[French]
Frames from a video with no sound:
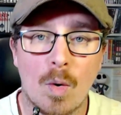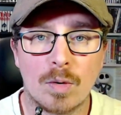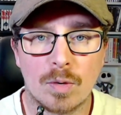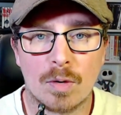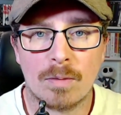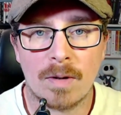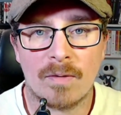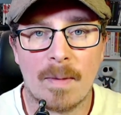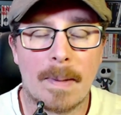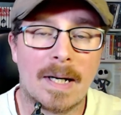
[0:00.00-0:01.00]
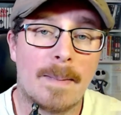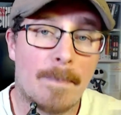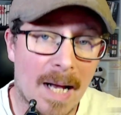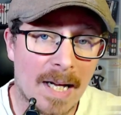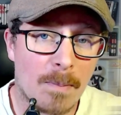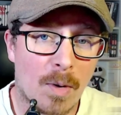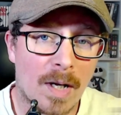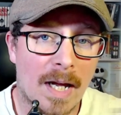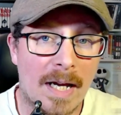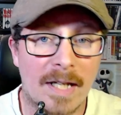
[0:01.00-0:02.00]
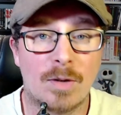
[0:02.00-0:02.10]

Aujourd'hui, on va parler Paris Manga